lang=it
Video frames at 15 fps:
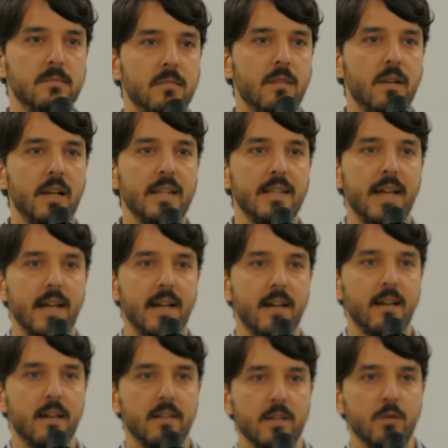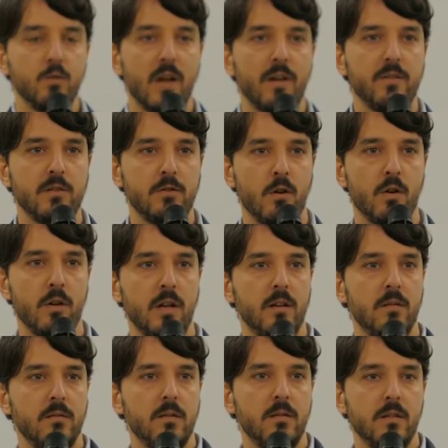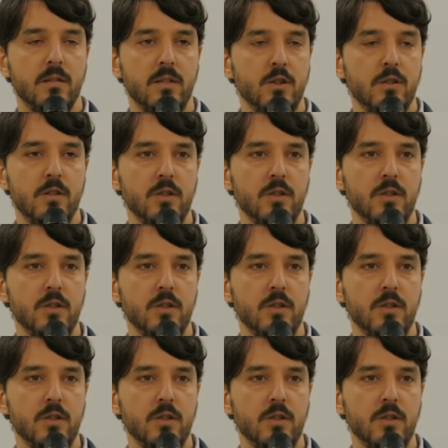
l'idea di una visione di, di